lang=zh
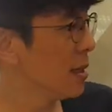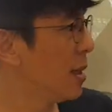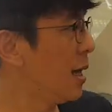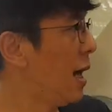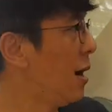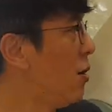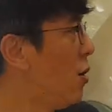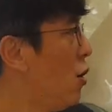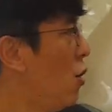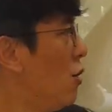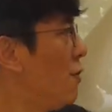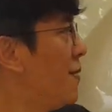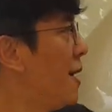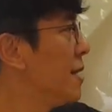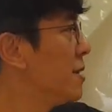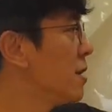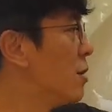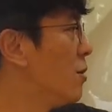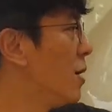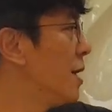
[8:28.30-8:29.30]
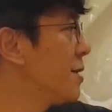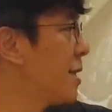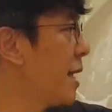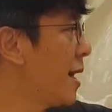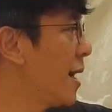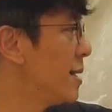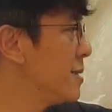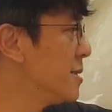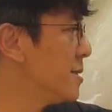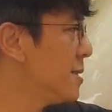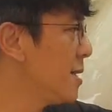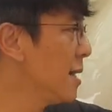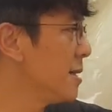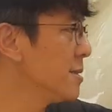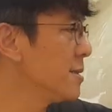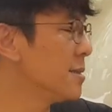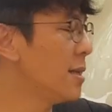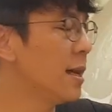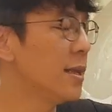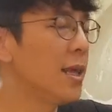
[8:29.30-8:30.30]
好，后方的话大概是这
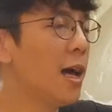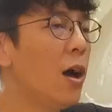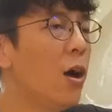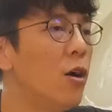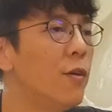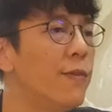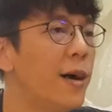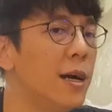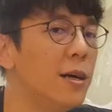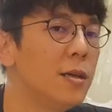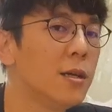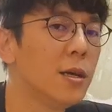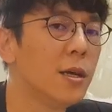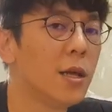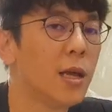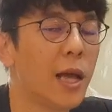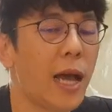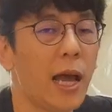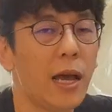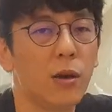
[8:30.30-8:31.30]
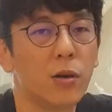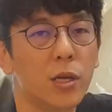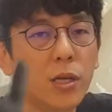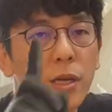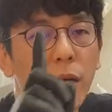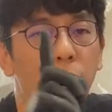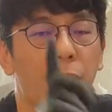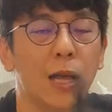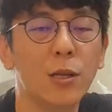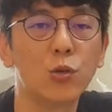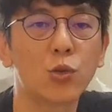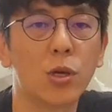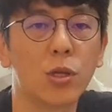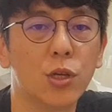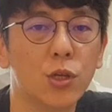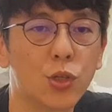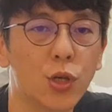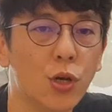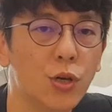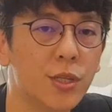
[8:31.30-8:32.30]
样子的，那后方还有一个安装
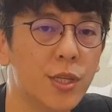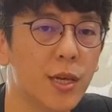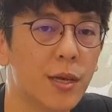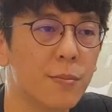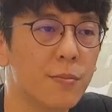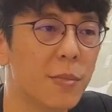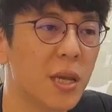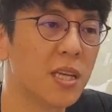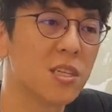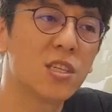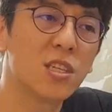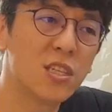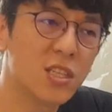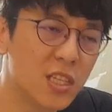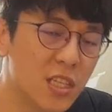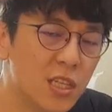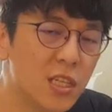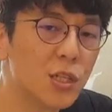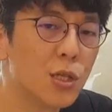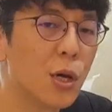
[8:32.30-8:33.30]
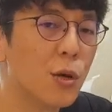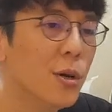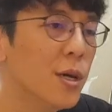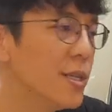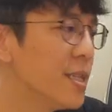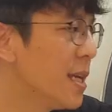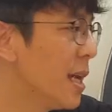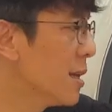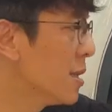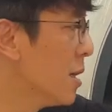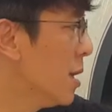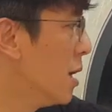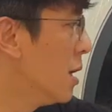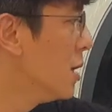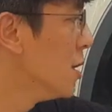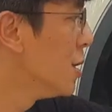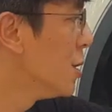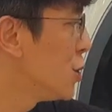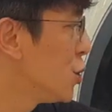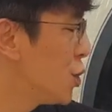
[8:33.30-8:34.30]
的重点，每次经理都会讲的哈，
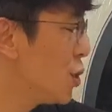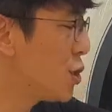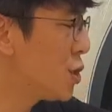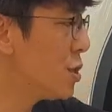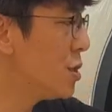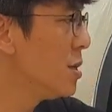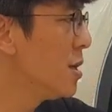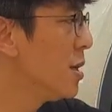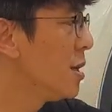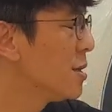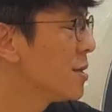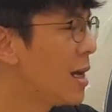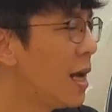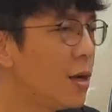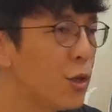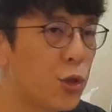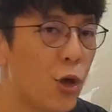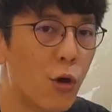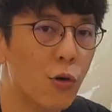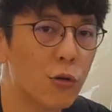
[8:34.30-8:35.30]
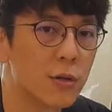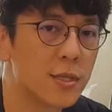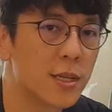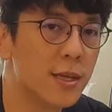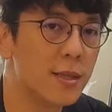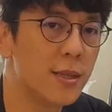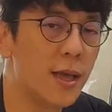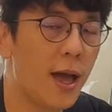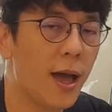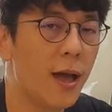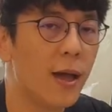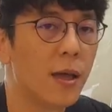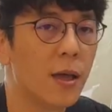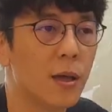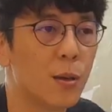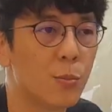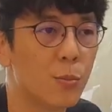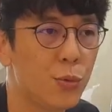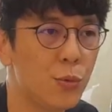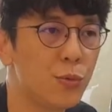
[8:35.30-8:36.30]
就是它的筒身呢
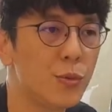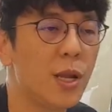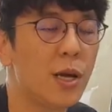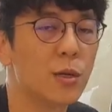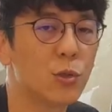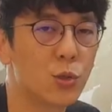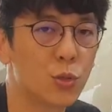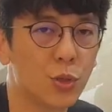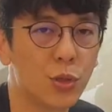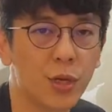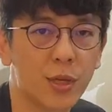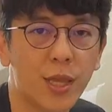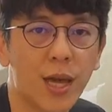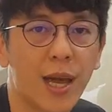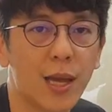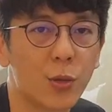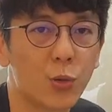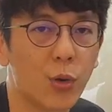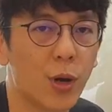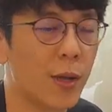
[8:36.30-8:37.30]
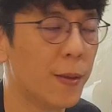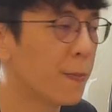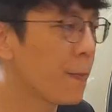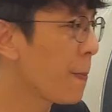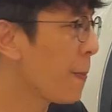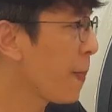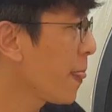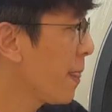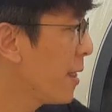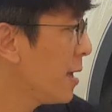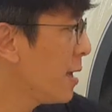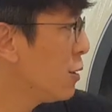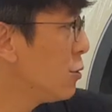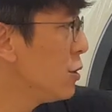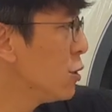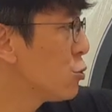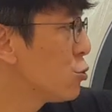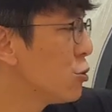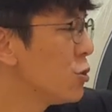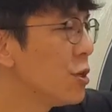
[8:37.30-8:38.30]
不能缩得太短，因
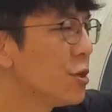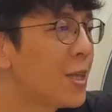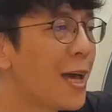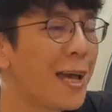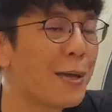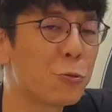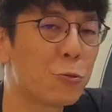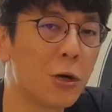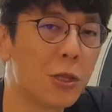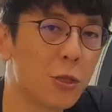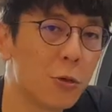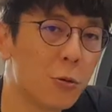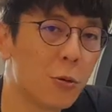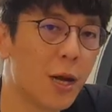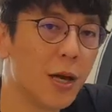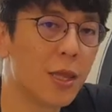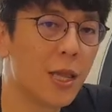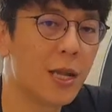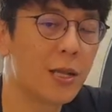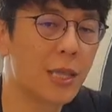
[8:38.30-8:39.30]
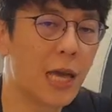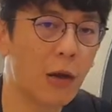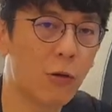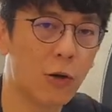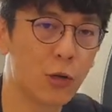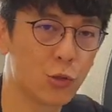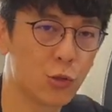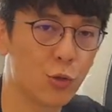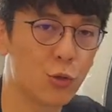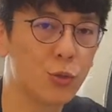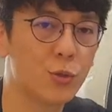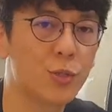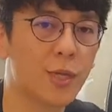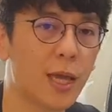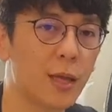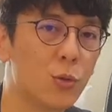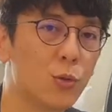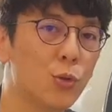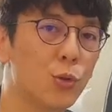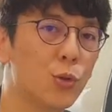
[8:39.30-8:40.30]
为缩得太短的话，它的弹簧就预
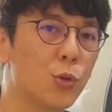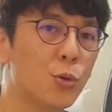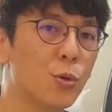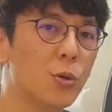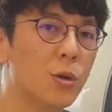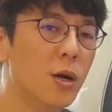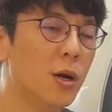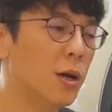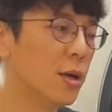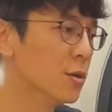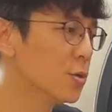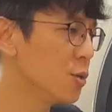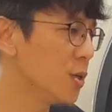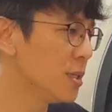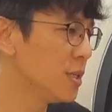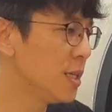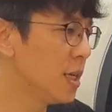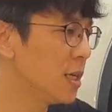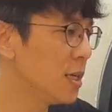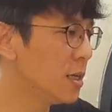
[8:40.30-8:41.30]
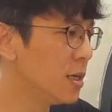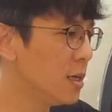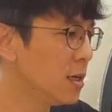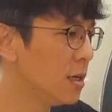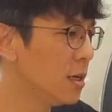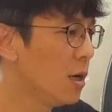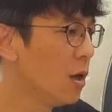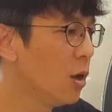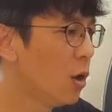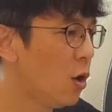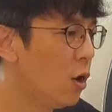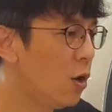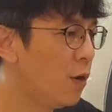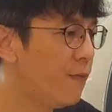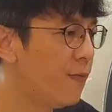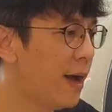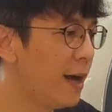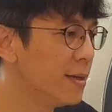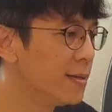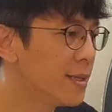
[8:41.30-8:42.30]
载过多了哈，所以这个后
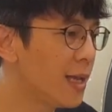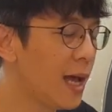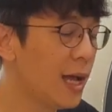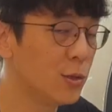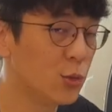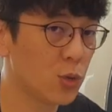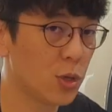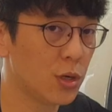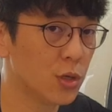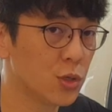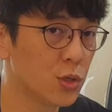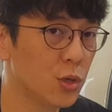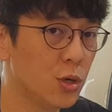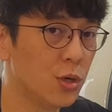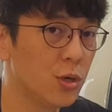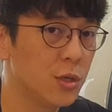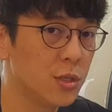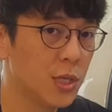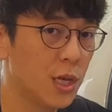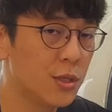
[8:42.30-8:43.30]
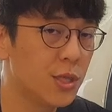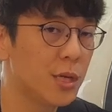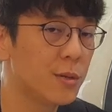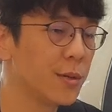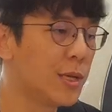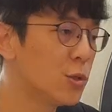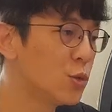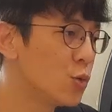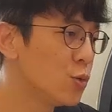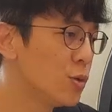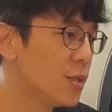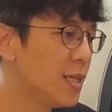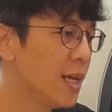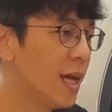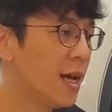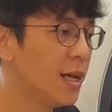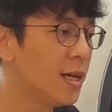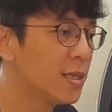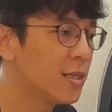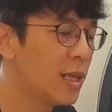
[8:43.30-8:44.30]
方在安装的时候要特别注意一
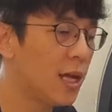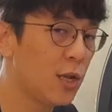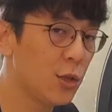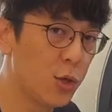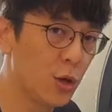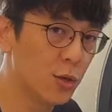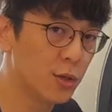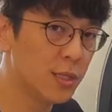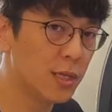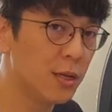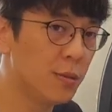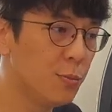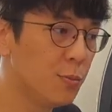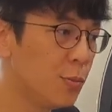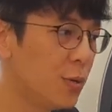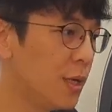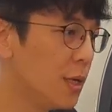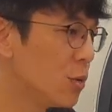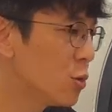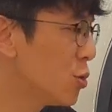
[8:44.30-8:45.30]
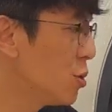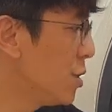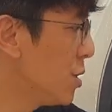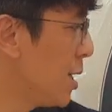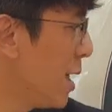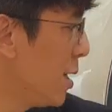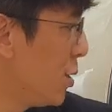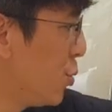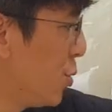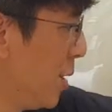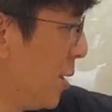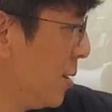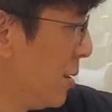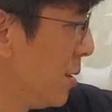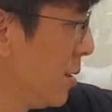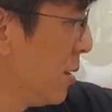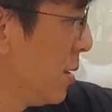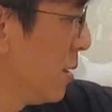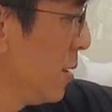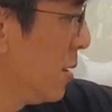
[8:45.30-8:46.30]
下，它的筒身不能缩得太短。
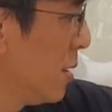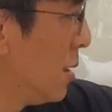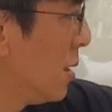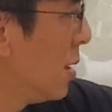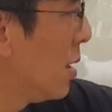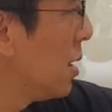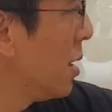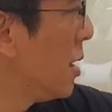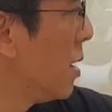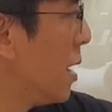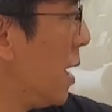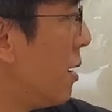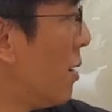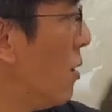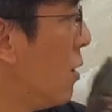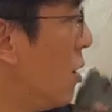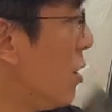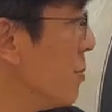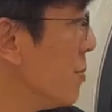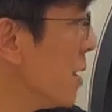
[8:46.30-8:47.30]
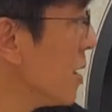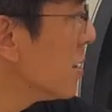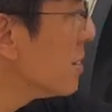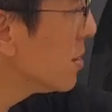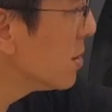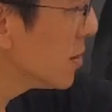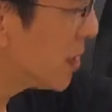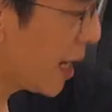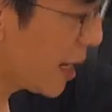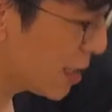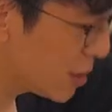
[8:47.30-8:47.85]
好，后面大